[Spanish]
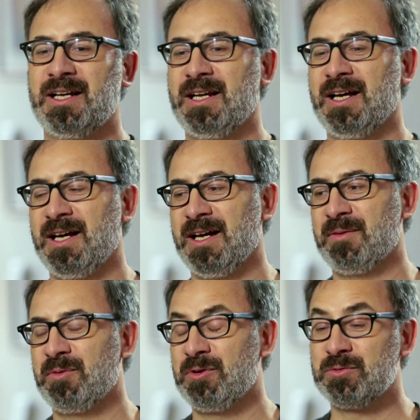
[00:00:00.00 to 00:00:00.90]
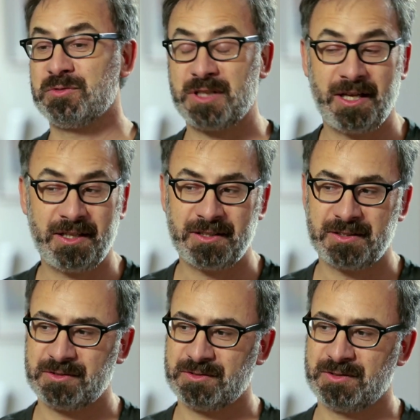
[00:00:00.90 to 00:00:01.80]
la voluntad,
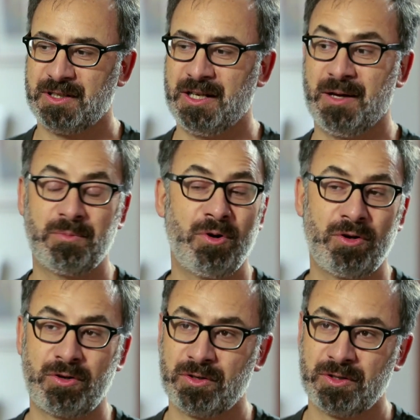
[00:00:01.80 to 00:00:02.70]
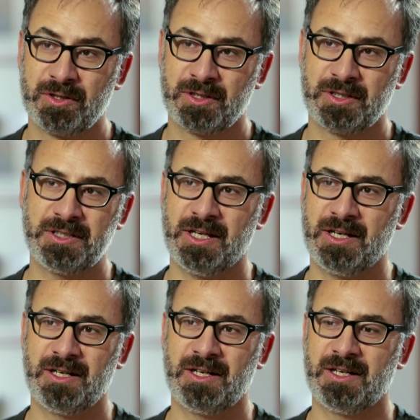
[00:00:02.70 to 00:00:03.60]
el amor y
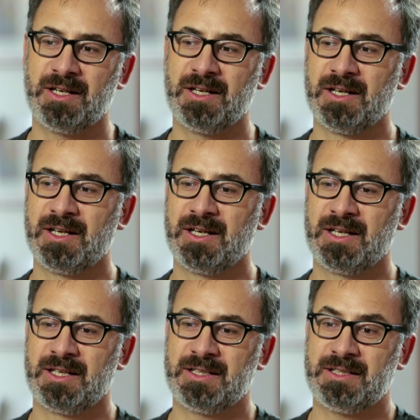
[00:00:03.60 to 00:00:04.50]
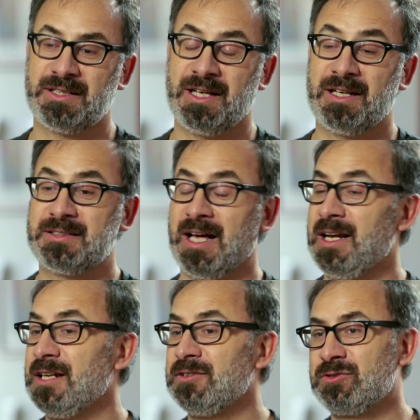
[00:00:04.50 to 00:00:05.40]
el, y el
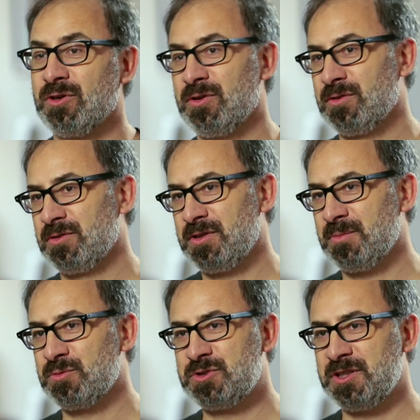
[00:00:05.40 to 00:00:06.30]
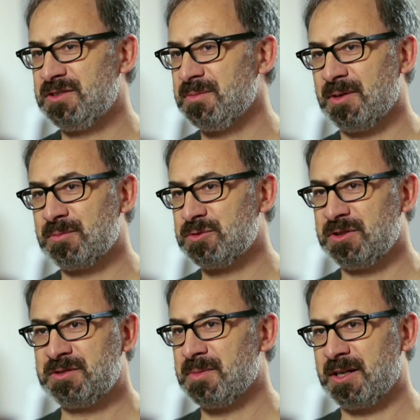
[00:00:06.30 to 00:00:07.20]
talento de muchísima,
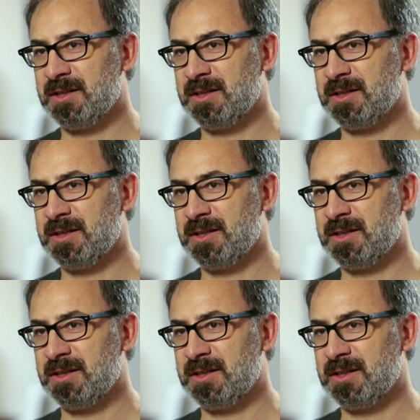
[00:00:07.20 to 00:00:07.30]
muchísima